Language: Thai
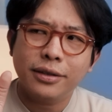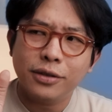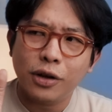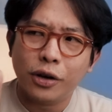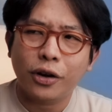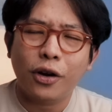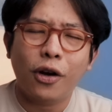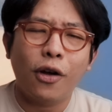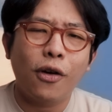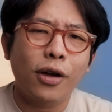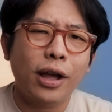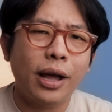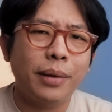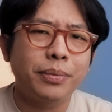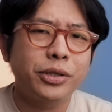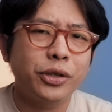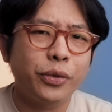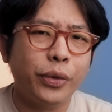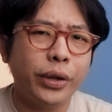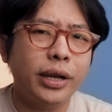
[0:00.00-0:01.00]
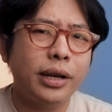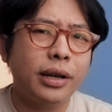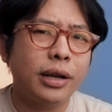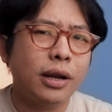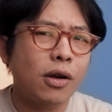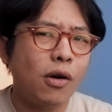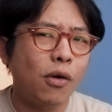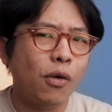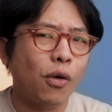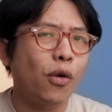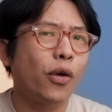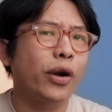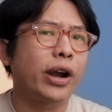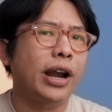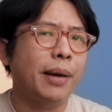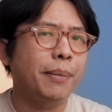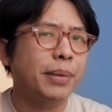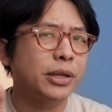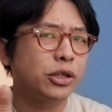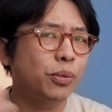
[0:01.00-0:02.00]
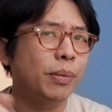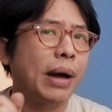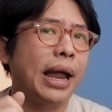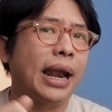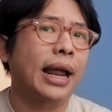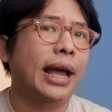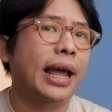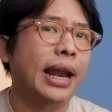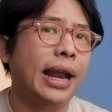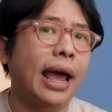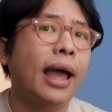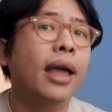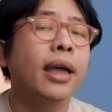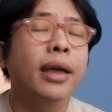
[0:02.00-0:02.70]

สอดคล้องกับชีวิตของคนนะปัจจุบันแล้วกันนะ